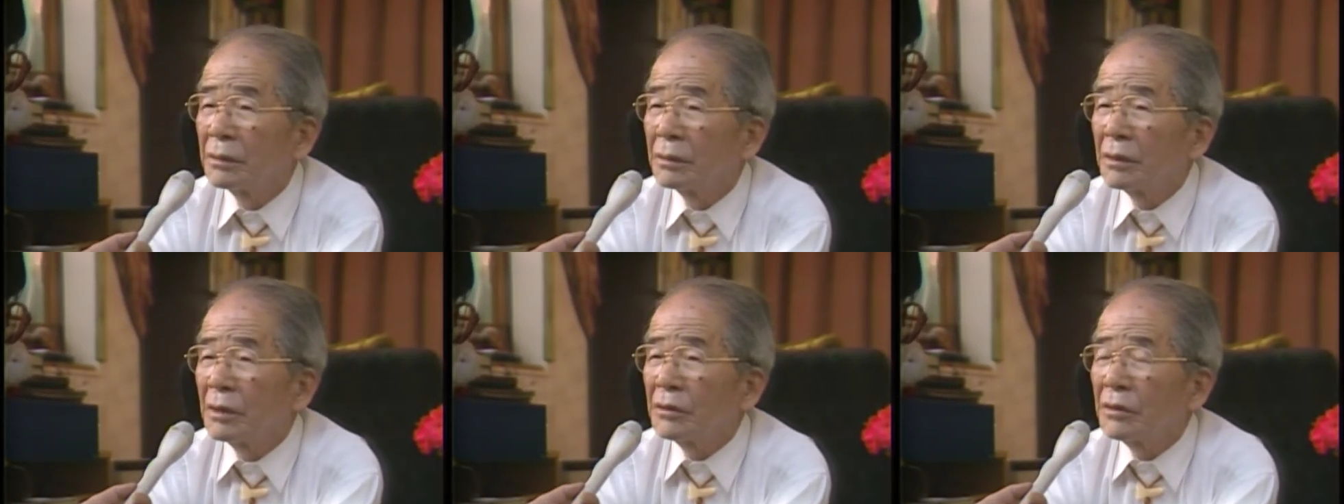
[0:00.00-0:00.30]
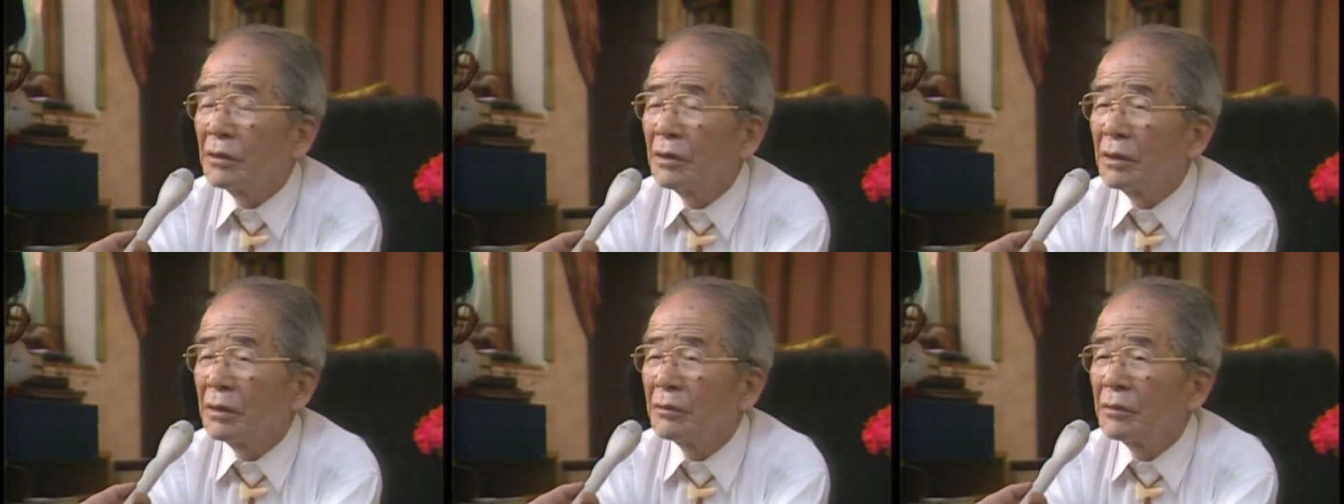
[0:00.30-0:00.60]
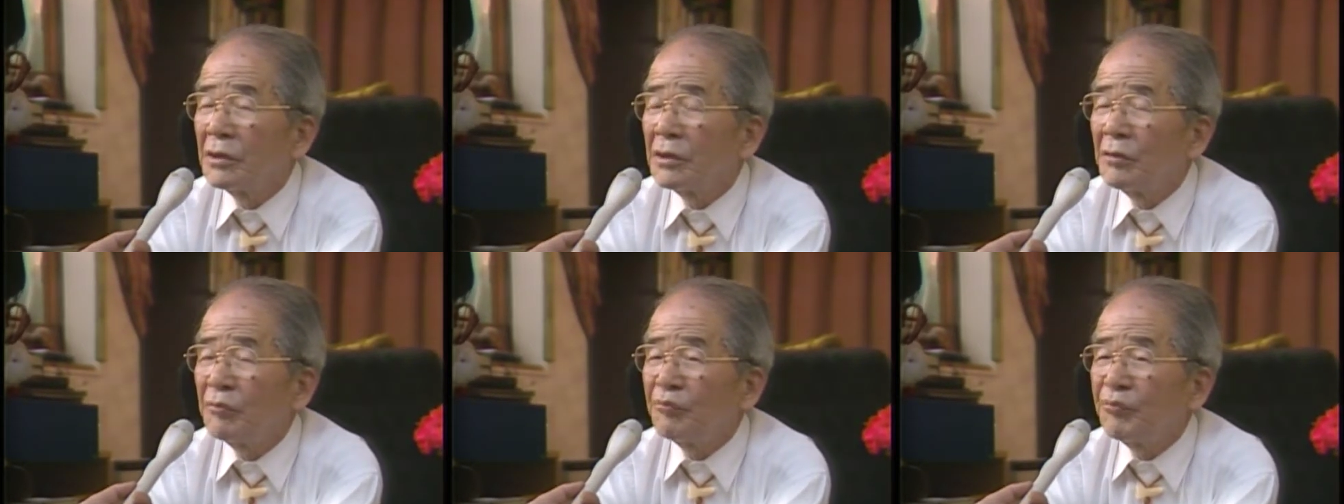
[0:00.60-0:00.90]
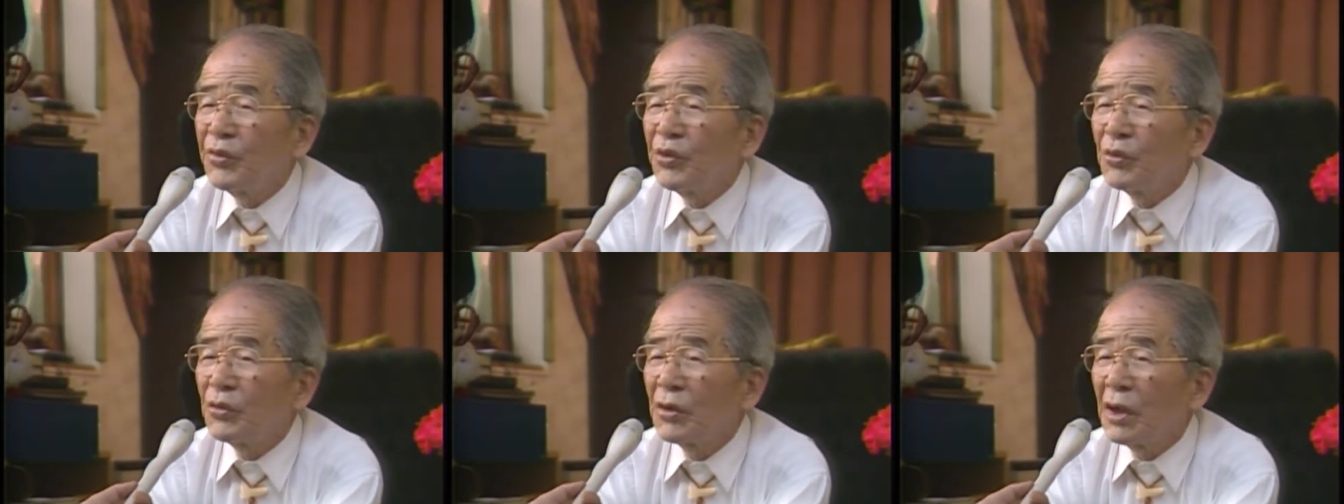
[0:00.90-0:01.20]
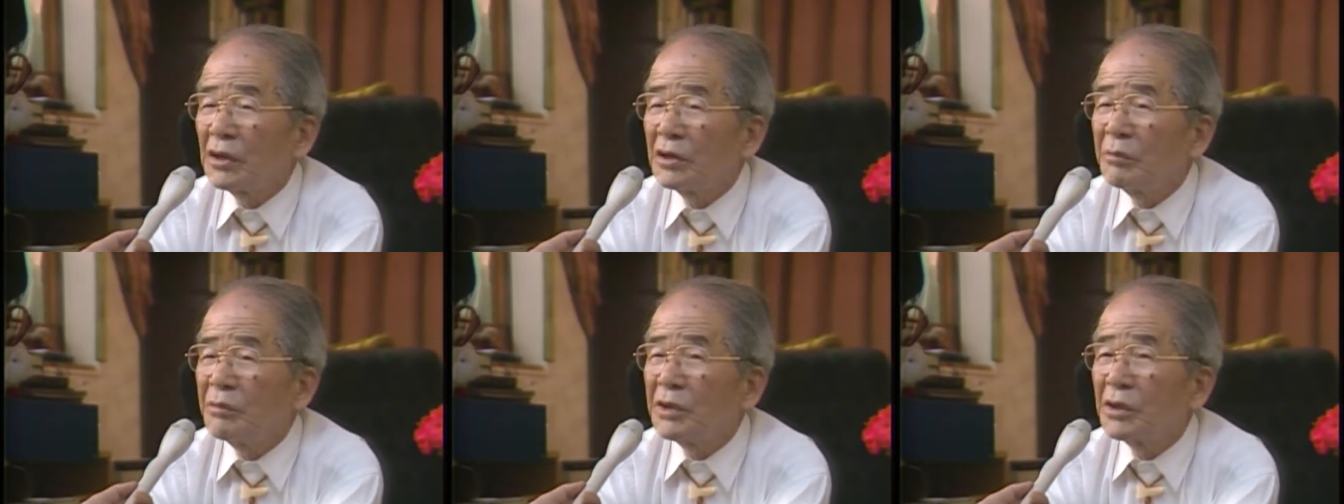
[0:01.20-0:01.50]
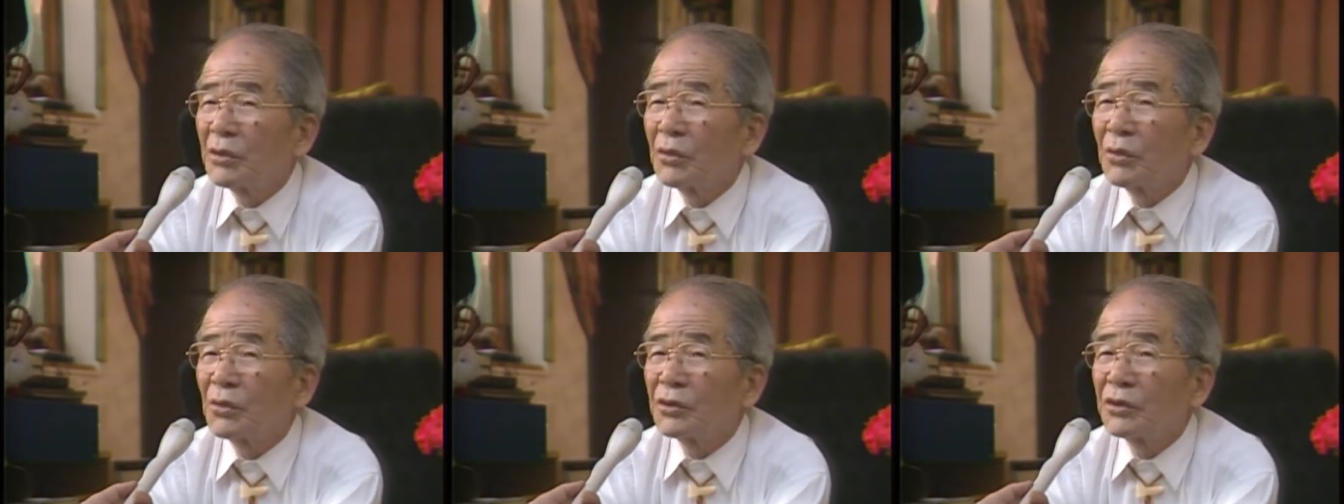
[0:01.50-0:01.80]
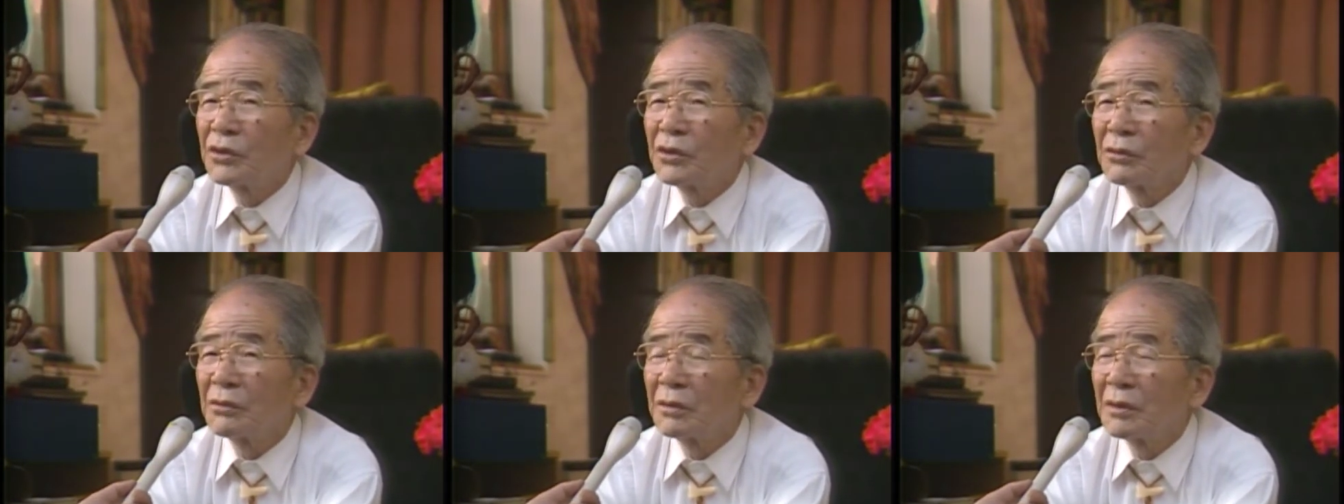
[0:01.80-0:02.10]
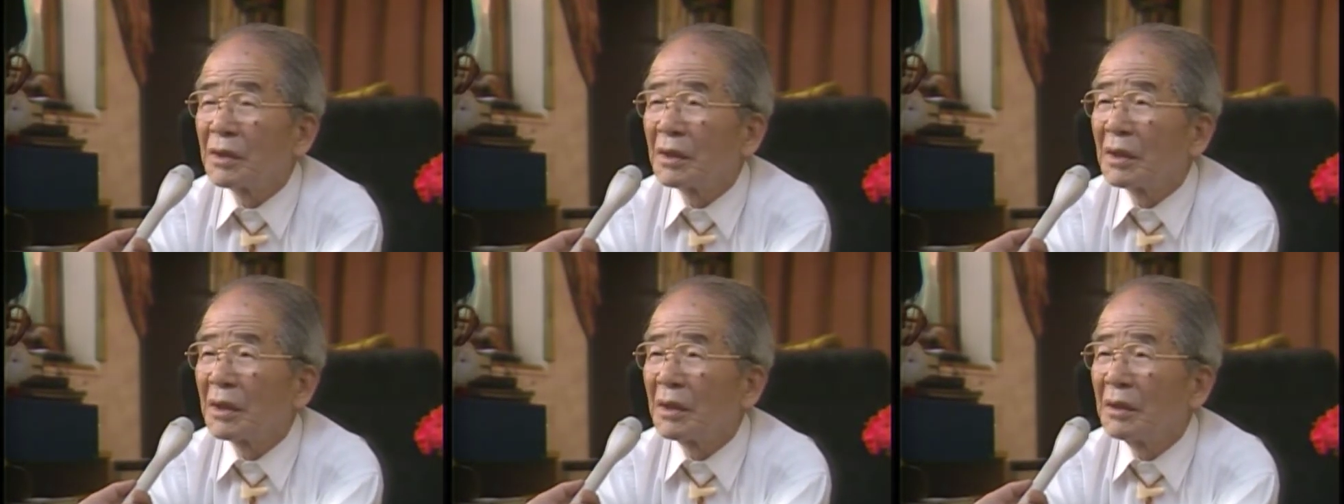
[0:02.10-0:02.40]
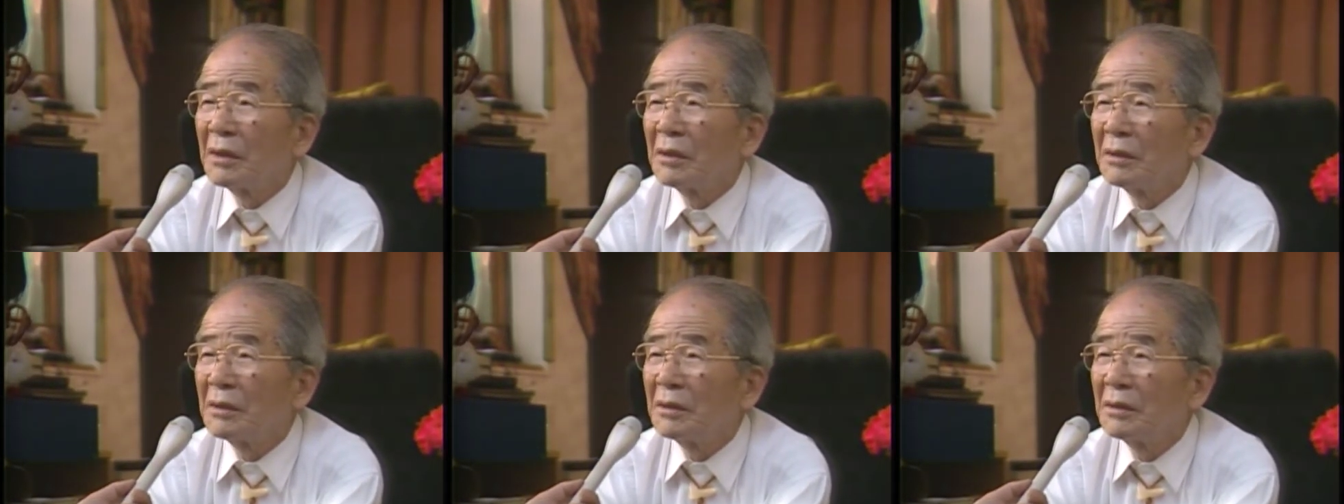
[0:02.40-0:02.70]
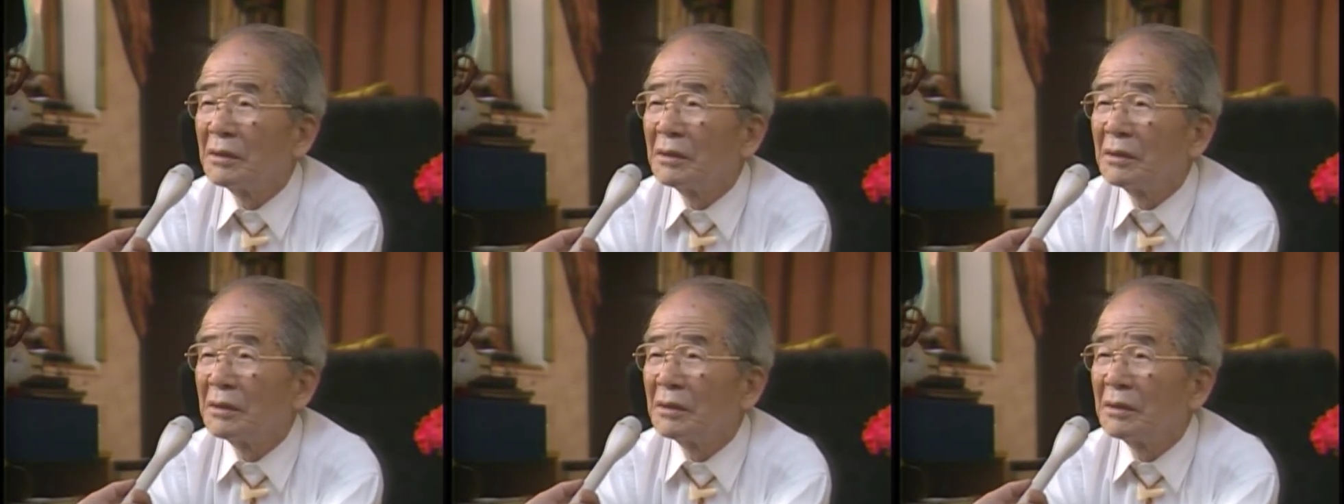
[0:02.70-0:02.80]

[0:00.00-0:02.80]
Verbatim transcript: だって一票を初めて行使するんだから、